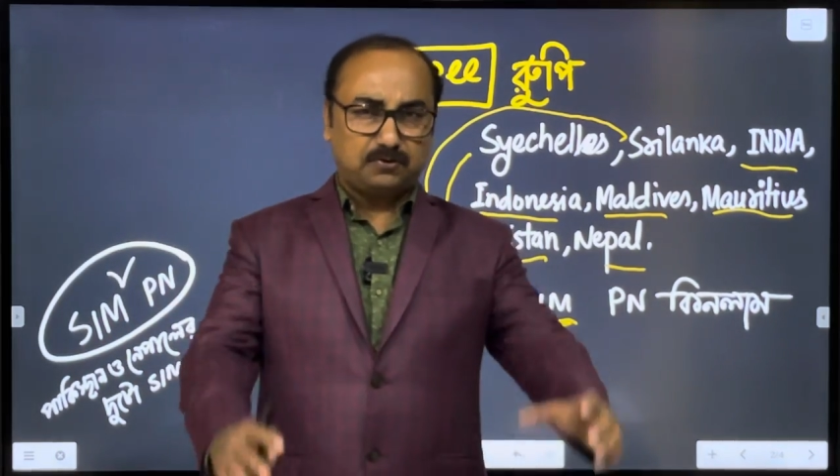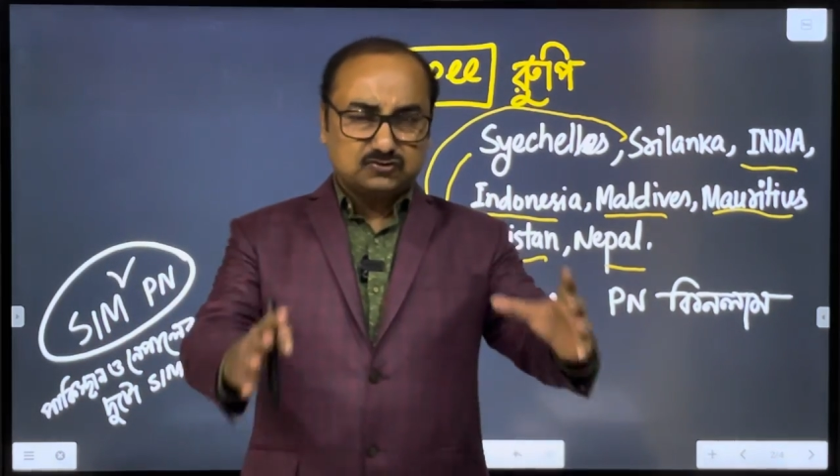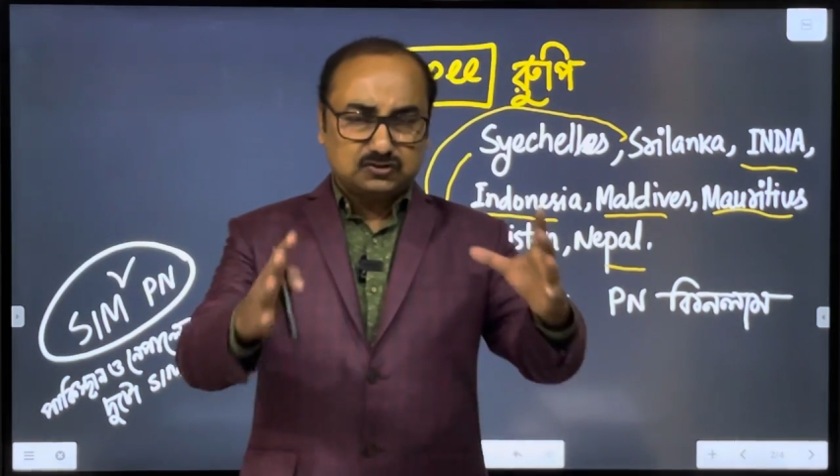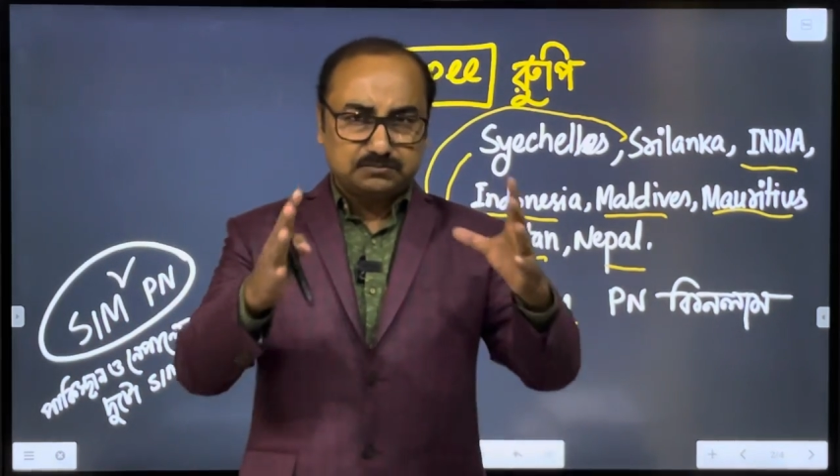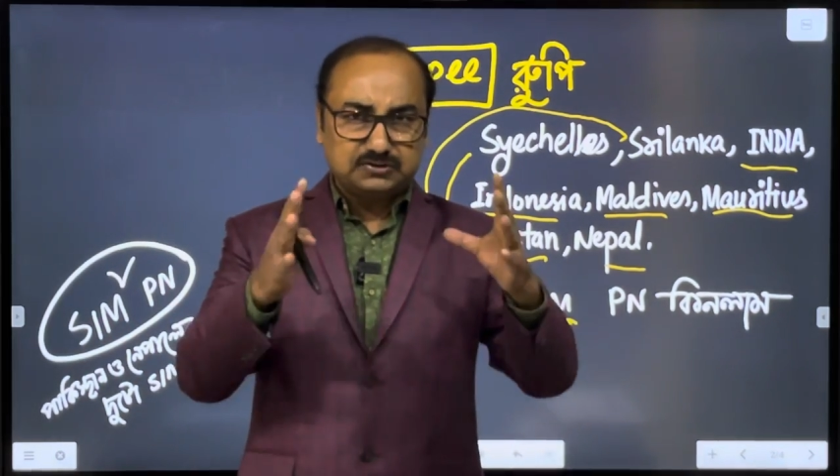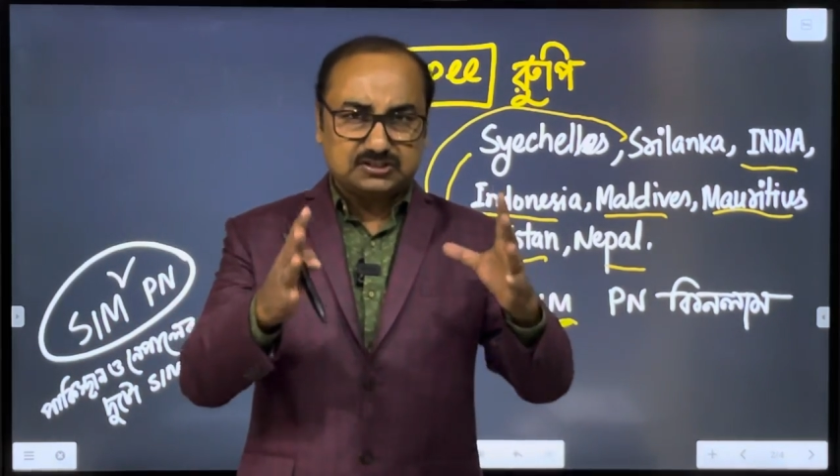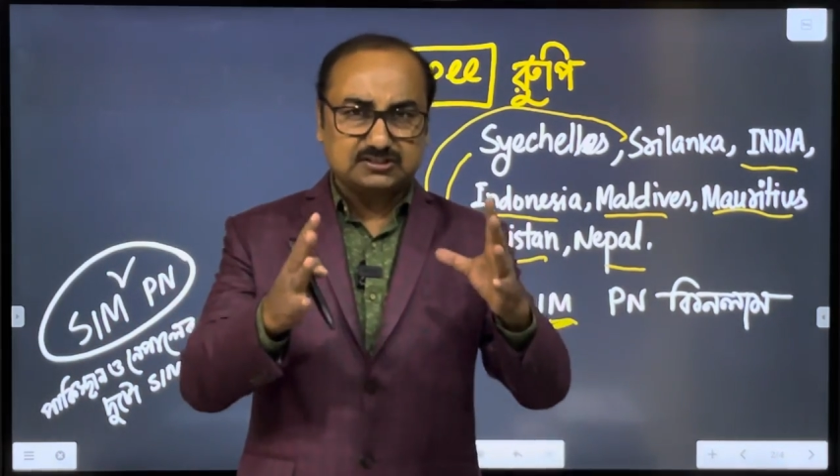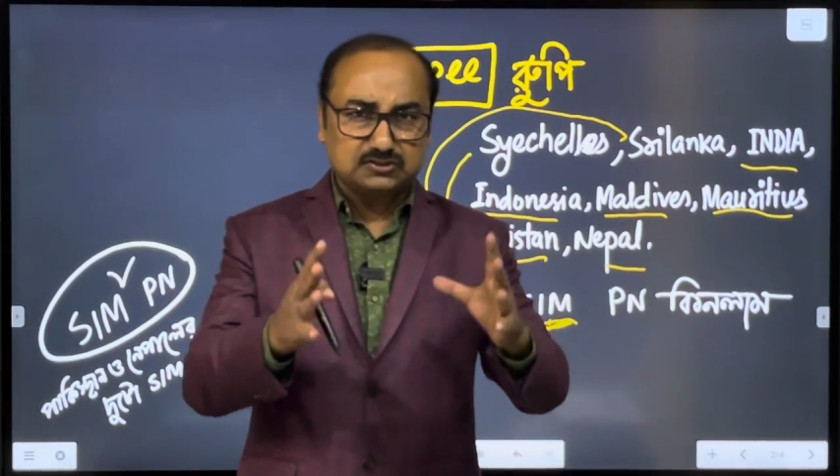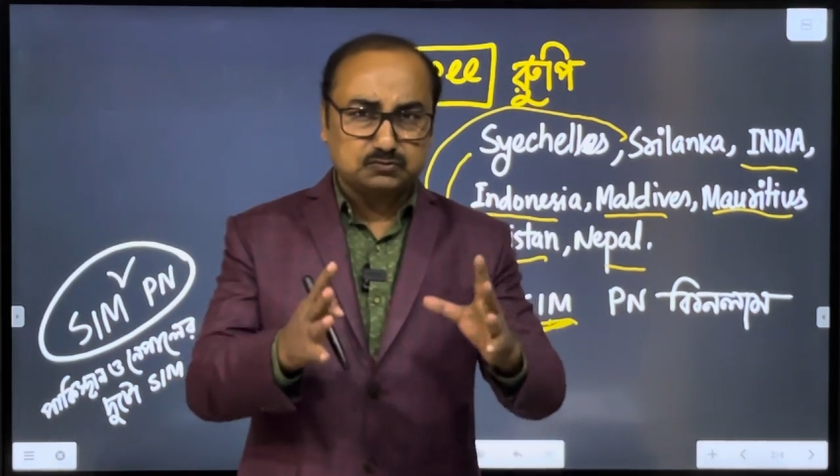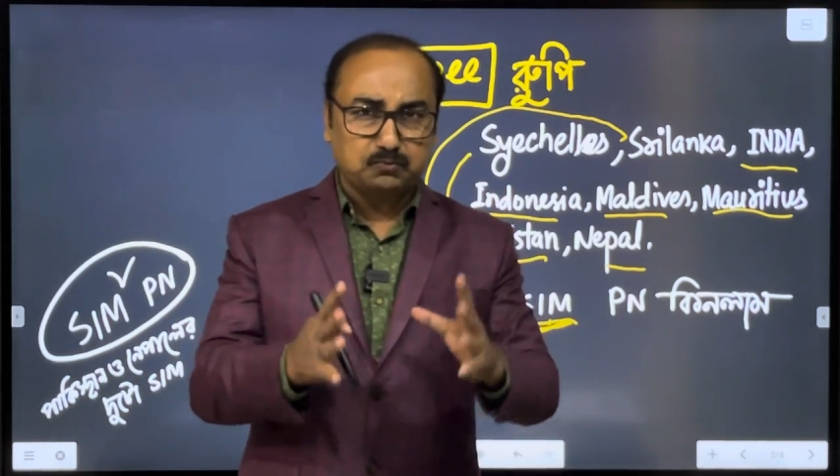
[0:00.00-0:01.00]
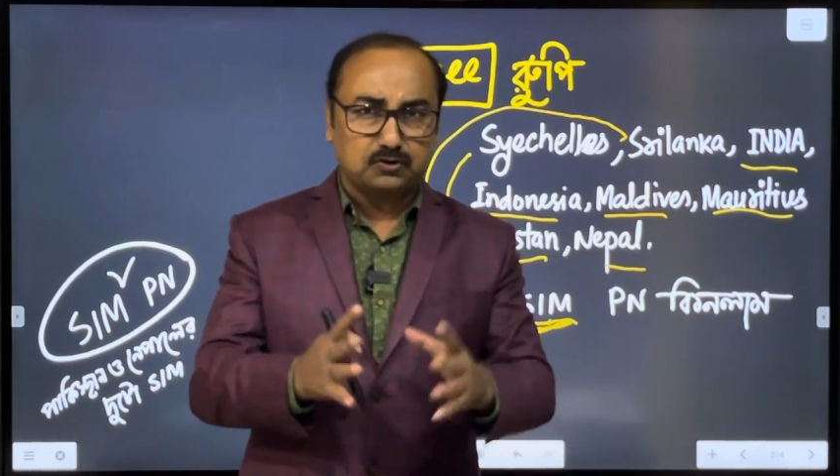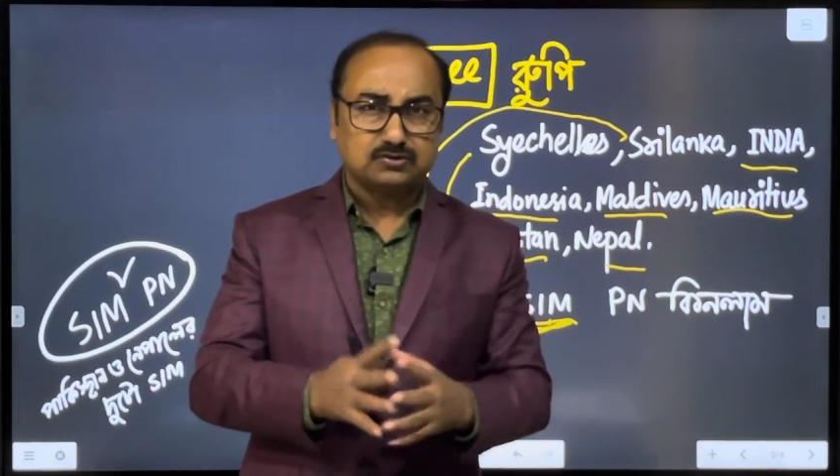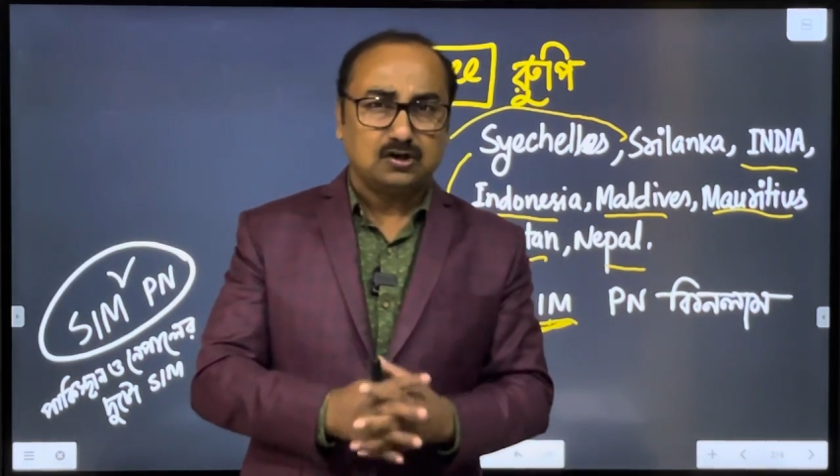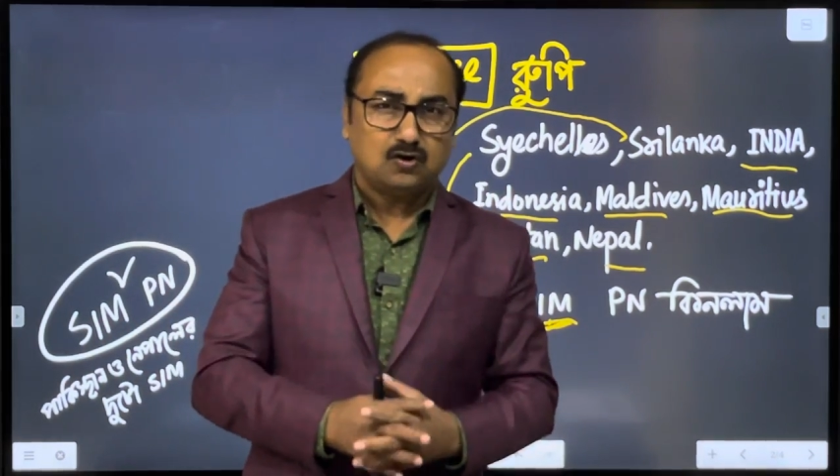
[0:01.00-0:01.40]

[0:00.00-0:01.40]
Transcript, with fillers: পাওয়ার জন্য বিশেষ কিছু পথ